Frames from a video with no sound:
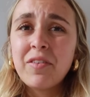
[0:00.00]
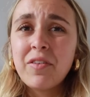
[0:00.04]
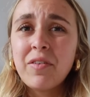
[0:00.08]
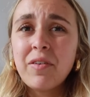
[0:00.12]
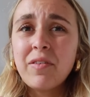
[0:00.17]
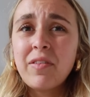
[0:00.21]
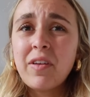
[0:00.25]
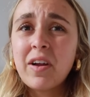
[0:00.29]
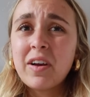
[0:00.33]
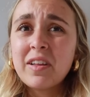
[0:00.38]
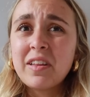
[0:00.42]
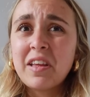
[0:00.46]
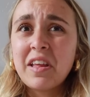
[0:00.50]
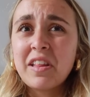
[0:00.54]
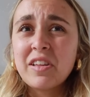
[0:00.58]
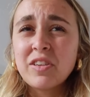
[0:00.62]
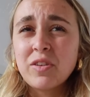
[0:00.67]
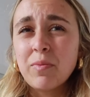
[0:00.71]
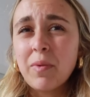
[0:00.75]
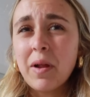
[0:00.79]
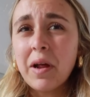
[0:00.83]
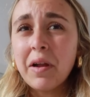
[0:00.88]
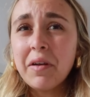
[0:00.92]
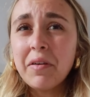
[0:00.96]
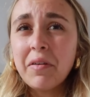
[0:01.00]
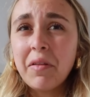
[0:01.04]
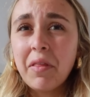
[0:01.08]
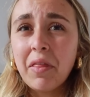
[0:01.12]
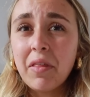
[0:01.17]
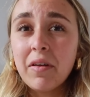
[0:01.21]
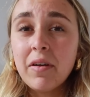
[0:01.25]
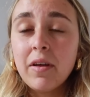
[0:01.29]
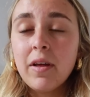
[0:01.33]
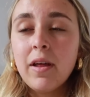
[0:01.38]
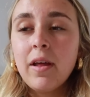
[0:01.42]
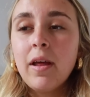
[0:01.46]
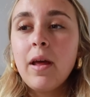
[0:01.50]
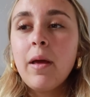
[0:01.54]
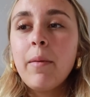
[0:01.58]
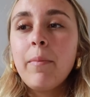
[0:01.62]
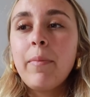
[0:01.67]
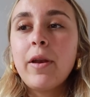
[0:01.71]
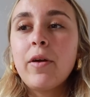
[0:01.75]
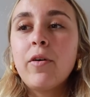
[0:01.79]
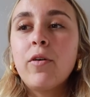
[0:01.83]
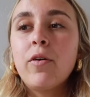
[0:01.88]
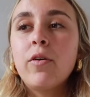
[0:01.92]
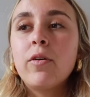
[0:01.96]
Odio cuando la gente dice...
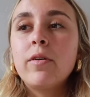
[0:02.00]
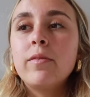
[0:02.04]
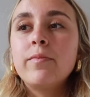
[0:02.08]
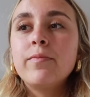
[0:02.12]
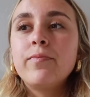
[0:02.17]
Pero...